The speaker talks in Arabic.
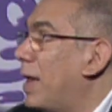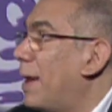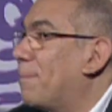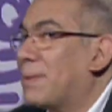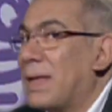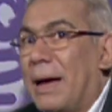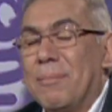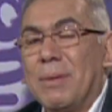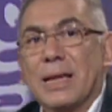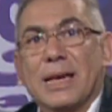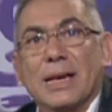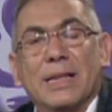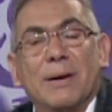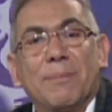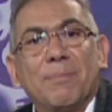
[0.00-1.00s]
ليه بتعمل
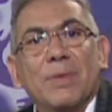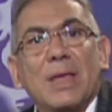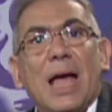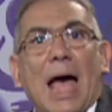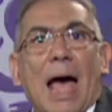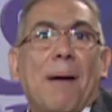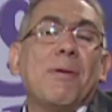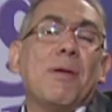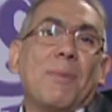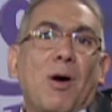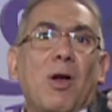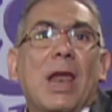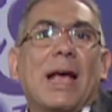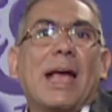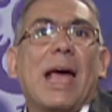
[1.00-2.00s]
كده قبل ما
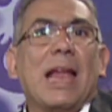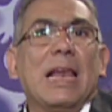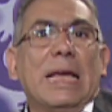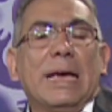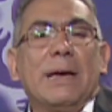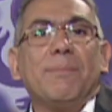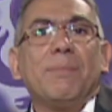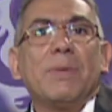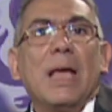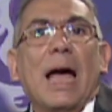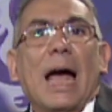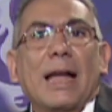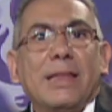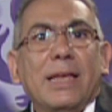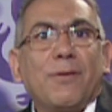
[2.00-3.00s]
اقول لك قال ايه
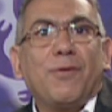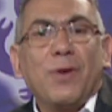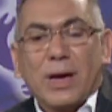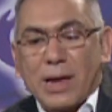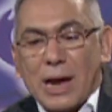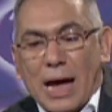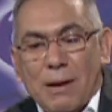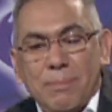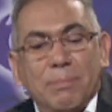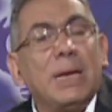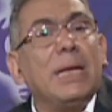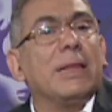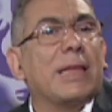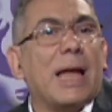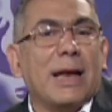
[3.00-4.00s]
هديك فكره عن
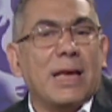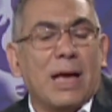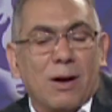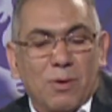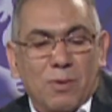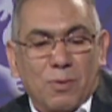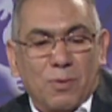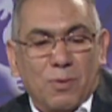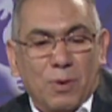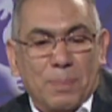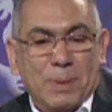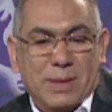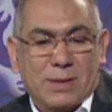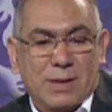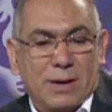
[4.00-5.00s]
مين دانيال
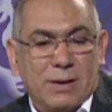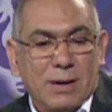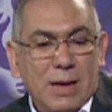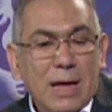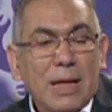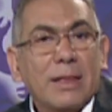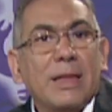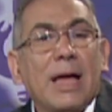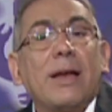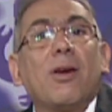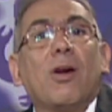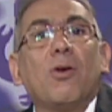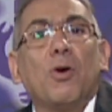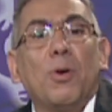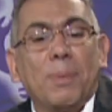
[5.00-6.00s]
ويبستر
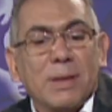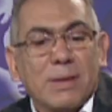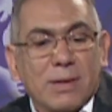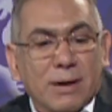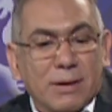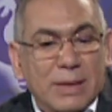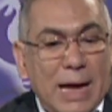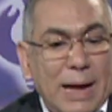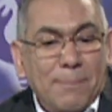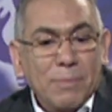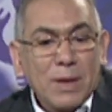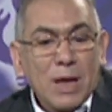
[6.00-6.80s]
دانيال ويبستر ده